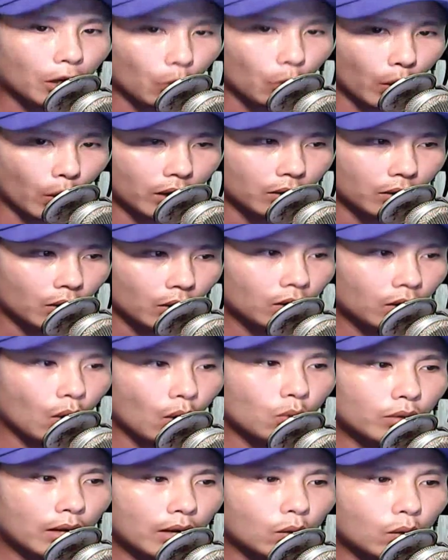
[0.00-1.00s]
kỷ nguyên
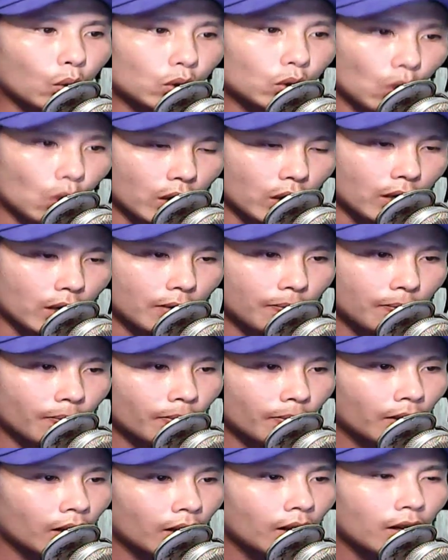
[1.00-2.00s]
Cũng đã đủ rồi
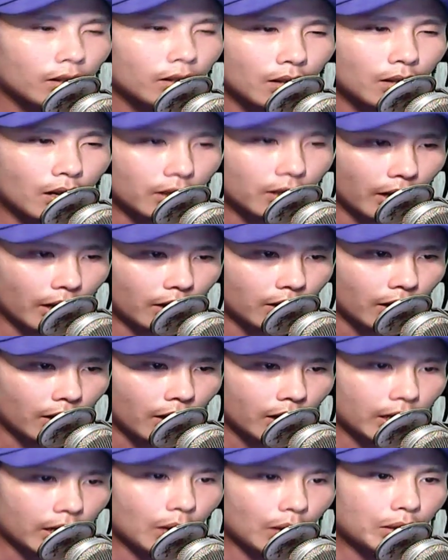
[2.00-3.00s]
Đương nhiên
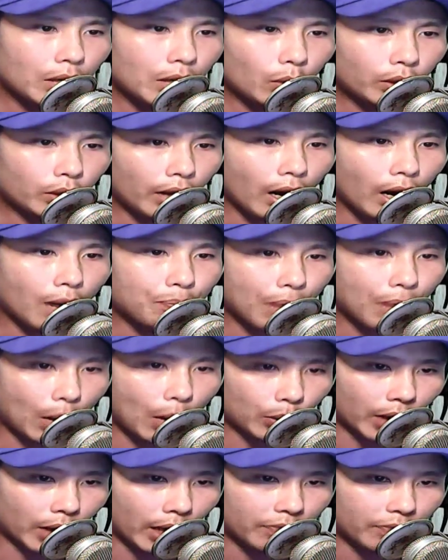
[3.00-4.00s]
nếu như có thể hợp
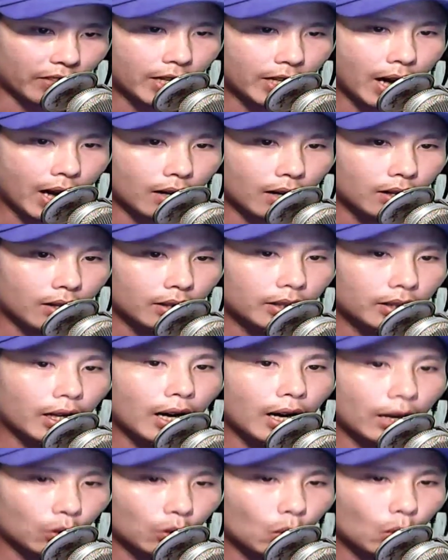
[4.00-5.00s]
đạo thành vĩnh hằng Thì
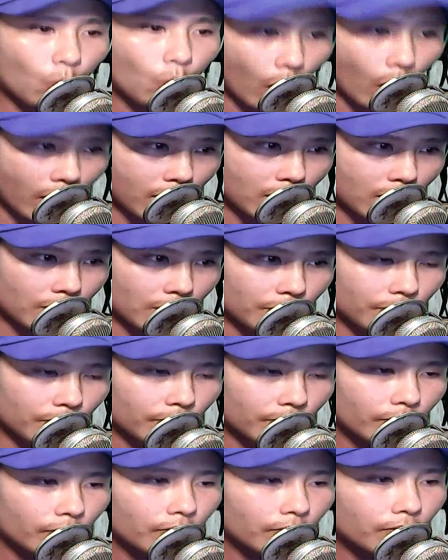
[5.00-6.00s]
là tốt quá
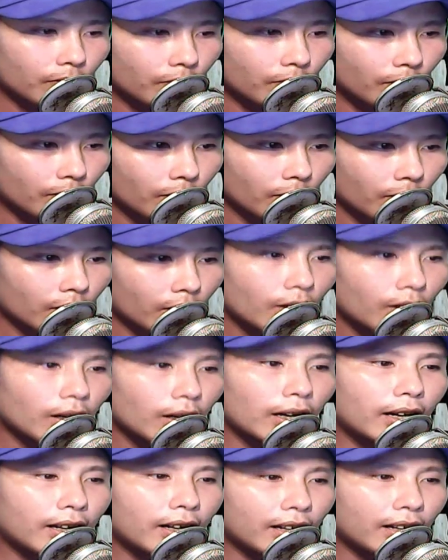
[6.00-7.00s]

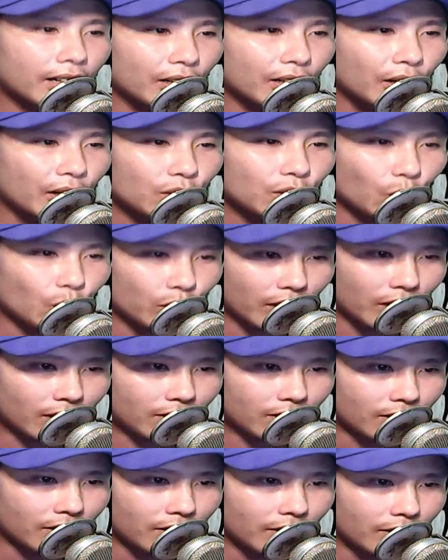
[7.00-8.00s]
à, Chủ
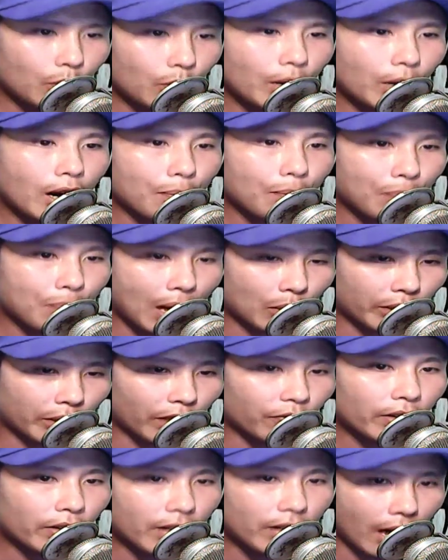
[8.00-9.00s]
nhân nếu ngươi hợp đạo
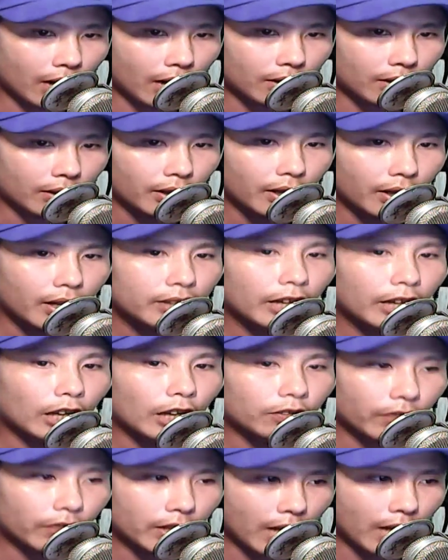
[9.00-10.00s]
thành vĩnh hằng
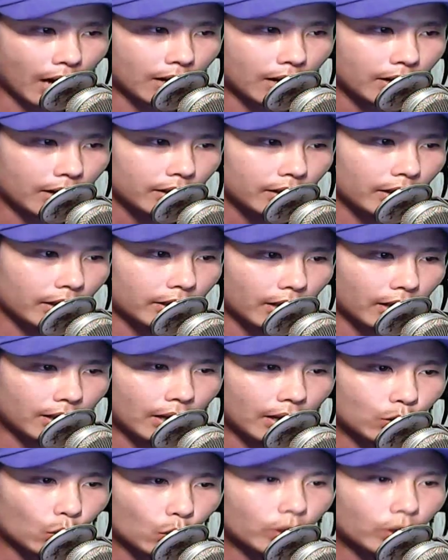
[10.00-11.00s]
Thành vĩnh hằng thì chính
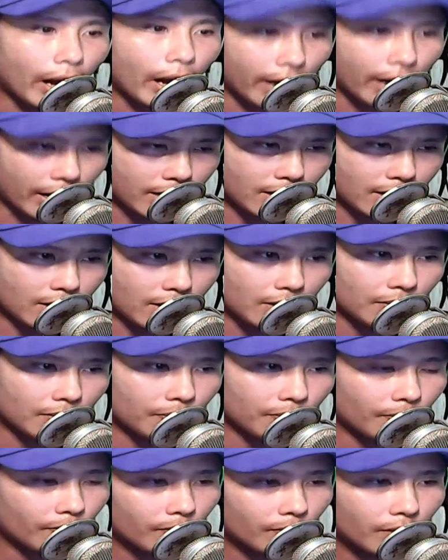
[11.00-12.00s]
là chúa tể đấy
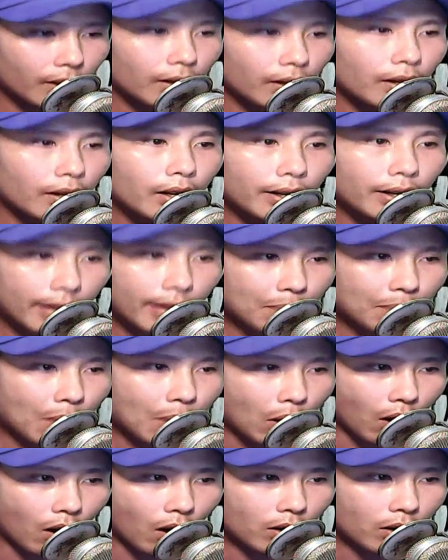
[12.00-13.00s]
Đan
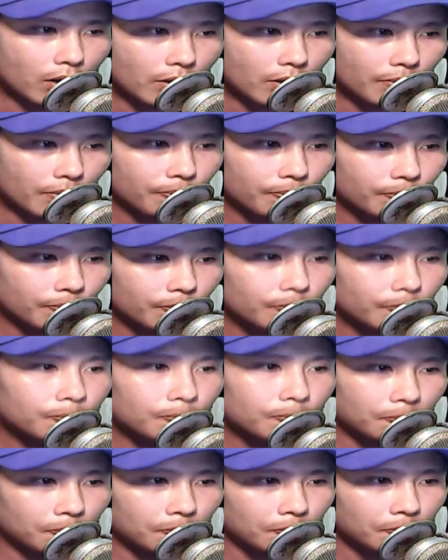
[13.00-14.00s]
Bảo nói
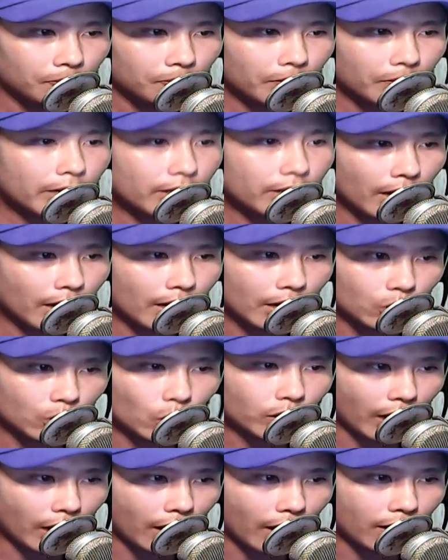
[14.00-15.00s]
Ừ đích thị là
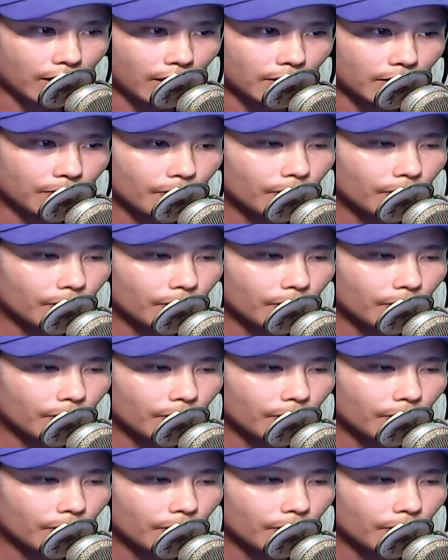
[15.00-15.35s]
chúa tể